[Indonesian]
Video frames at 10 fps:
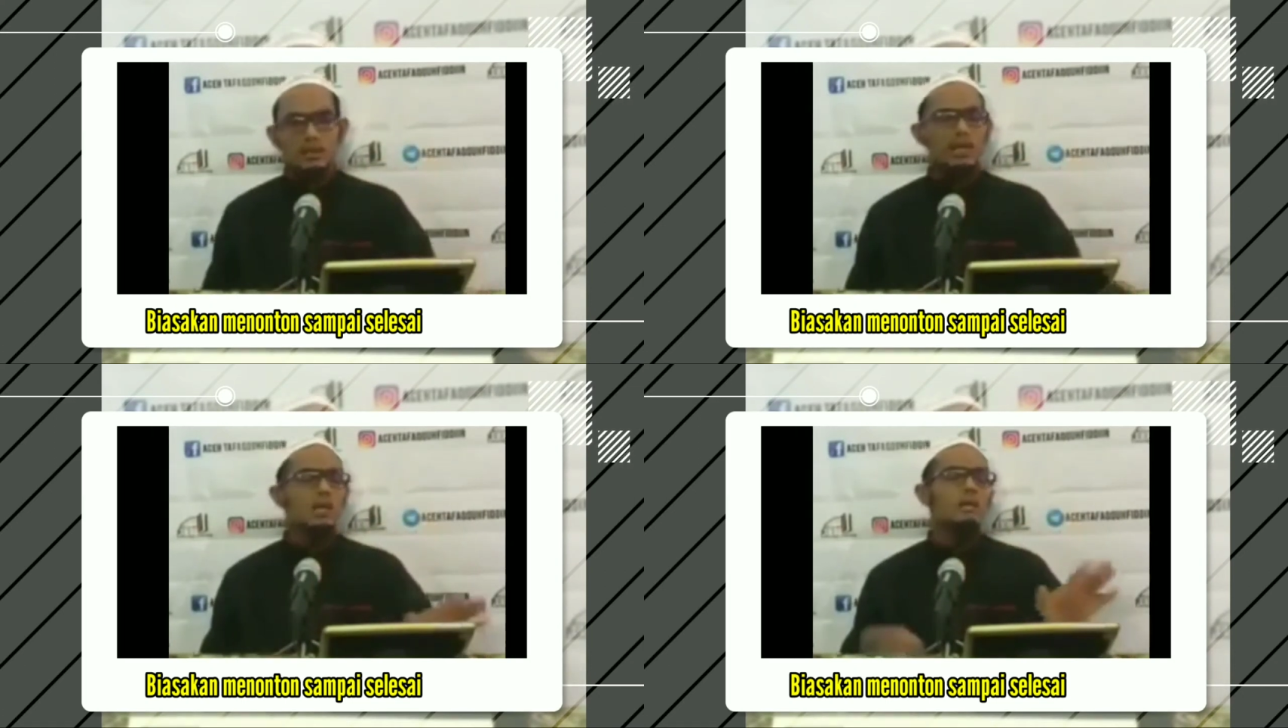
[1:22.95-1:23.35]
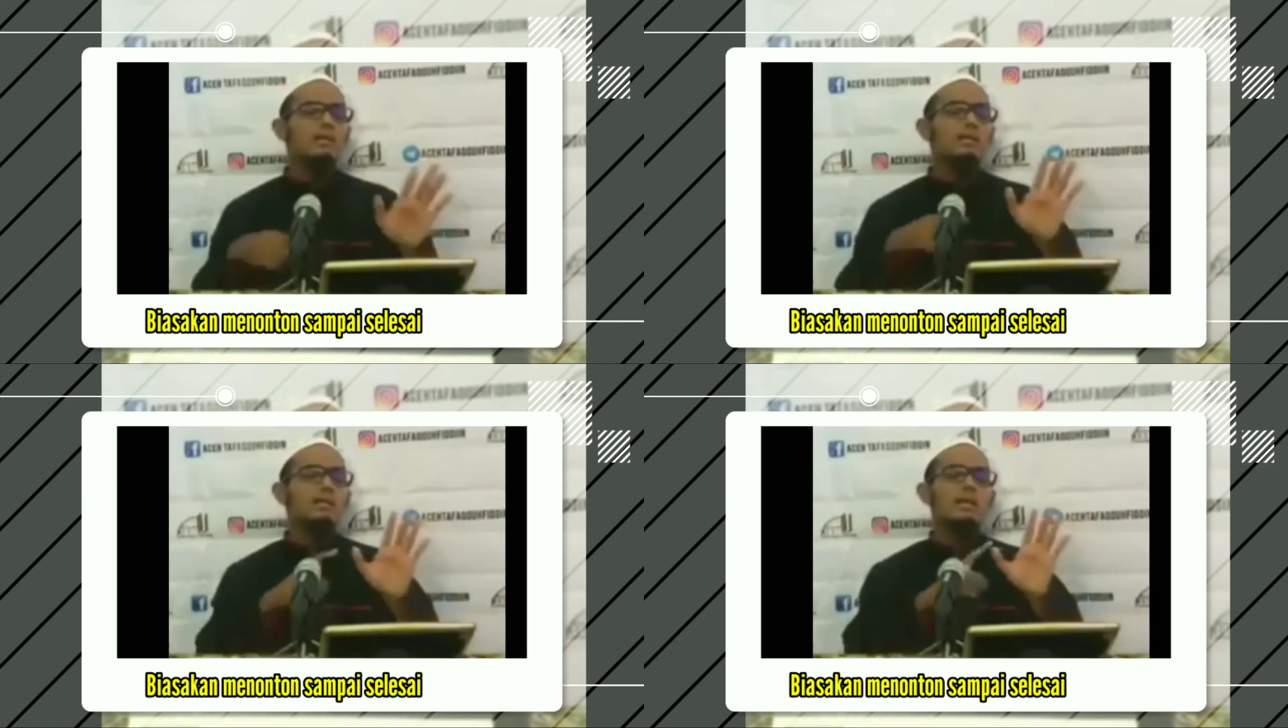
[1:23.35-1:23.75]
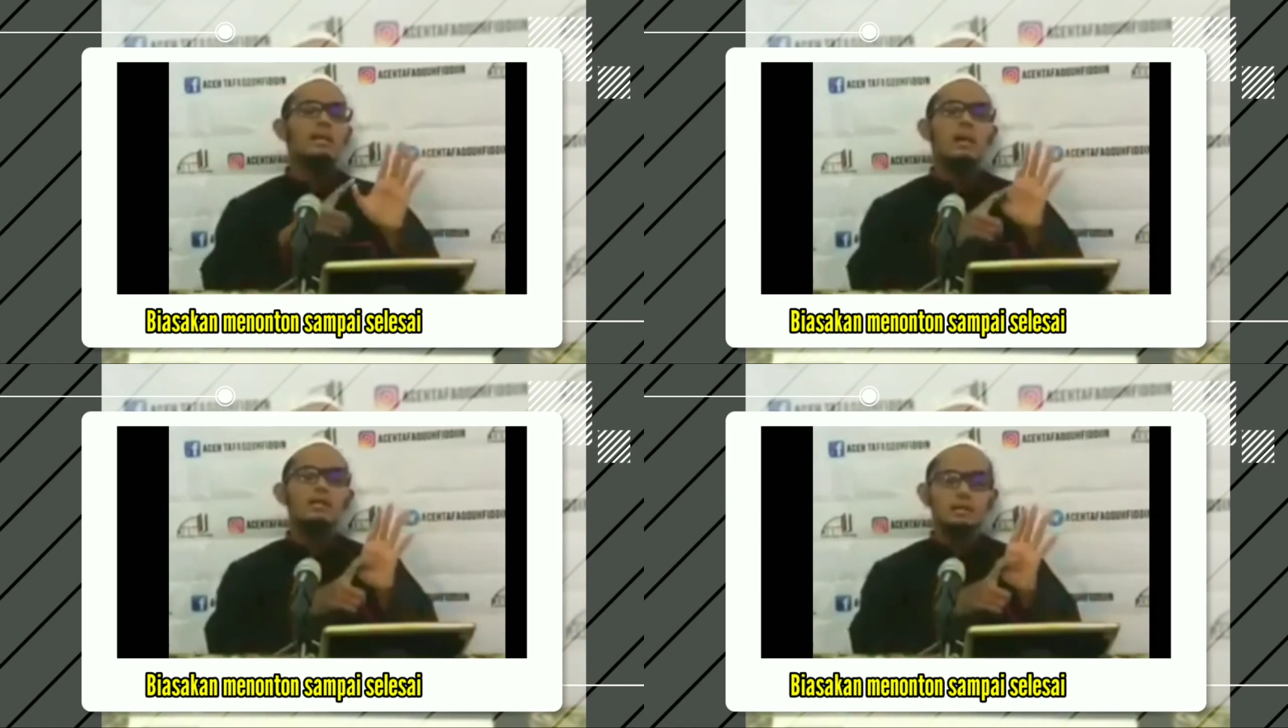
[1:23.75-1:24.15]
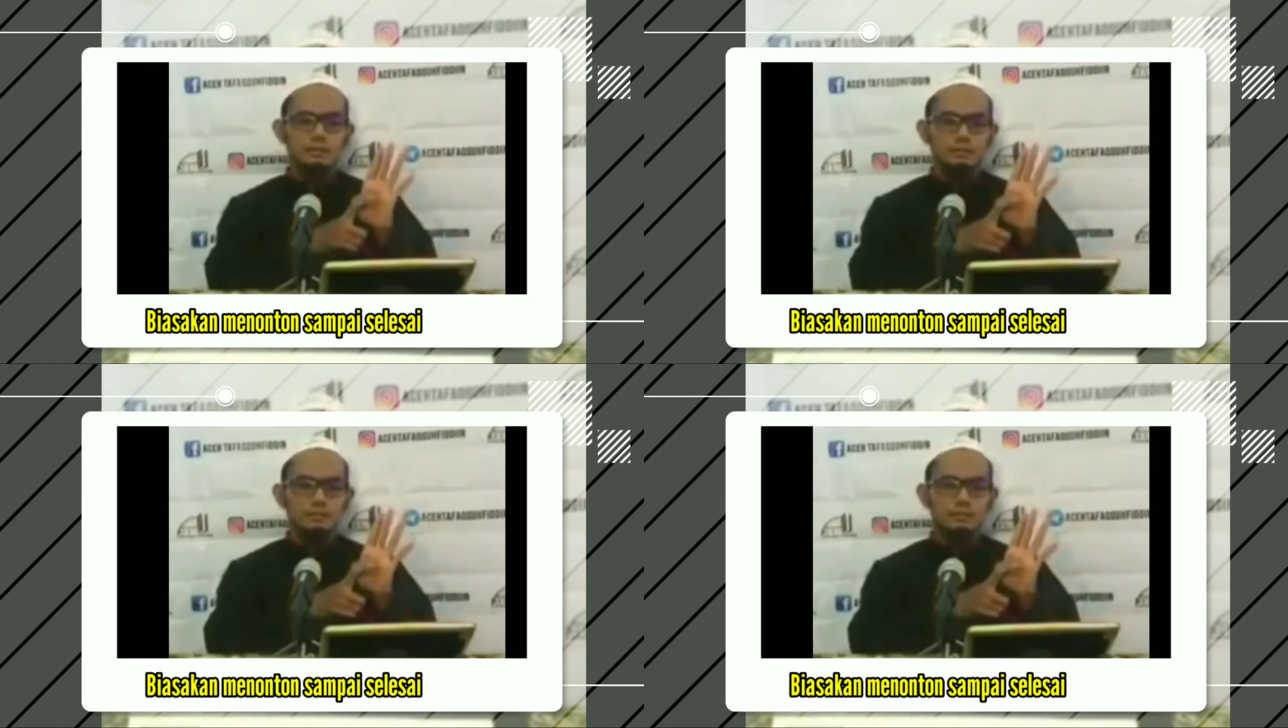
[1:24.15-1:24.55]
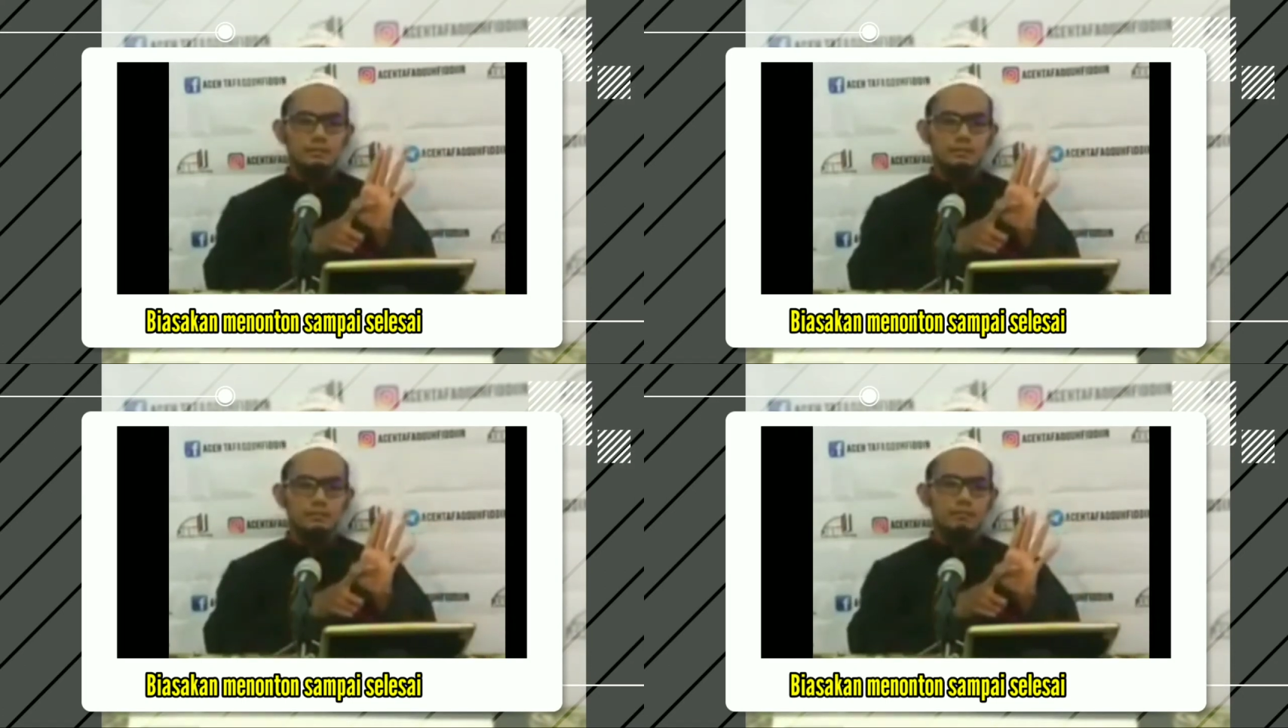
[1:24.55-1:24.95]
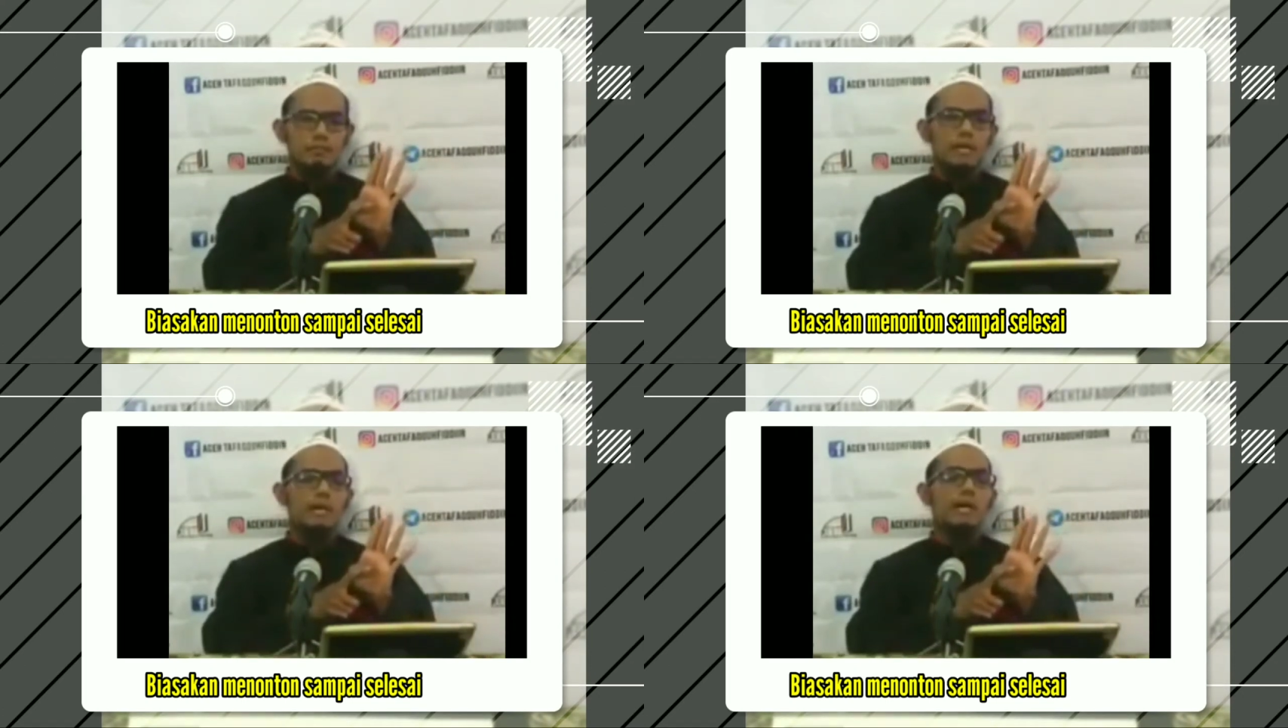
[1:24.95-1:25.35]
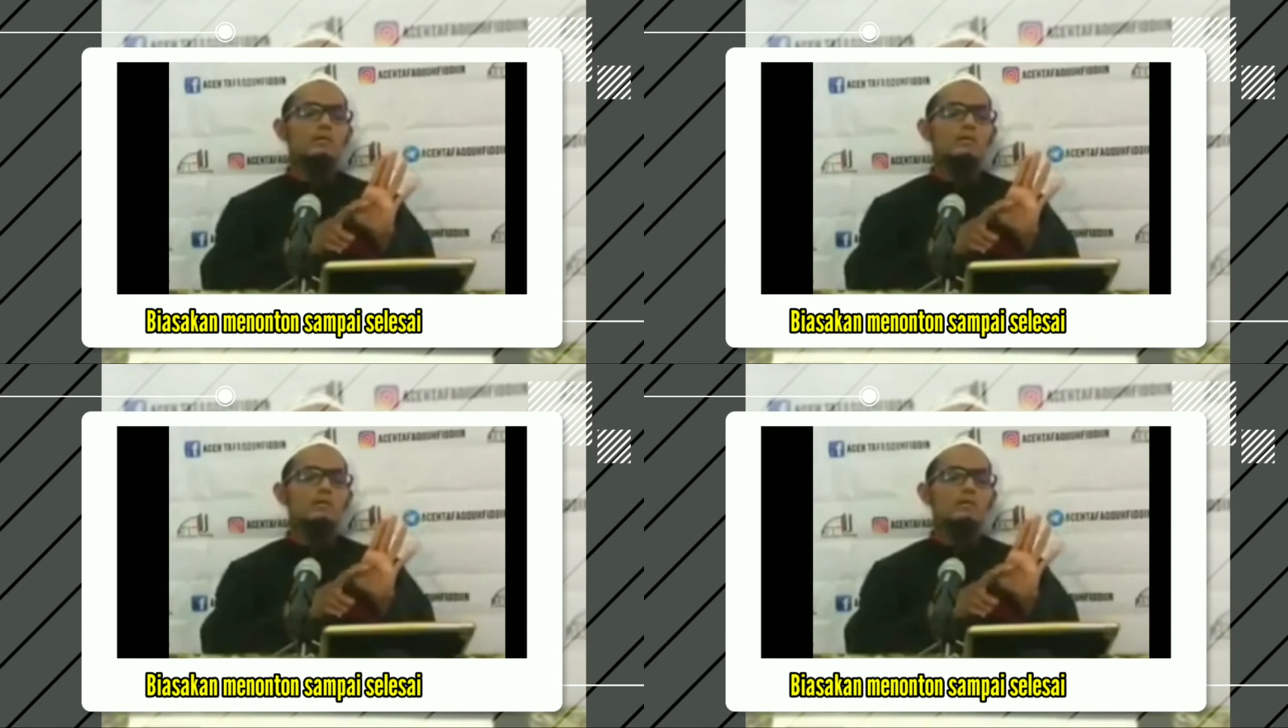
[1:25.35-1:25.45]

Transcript: Kalau dikatakan wajib, maka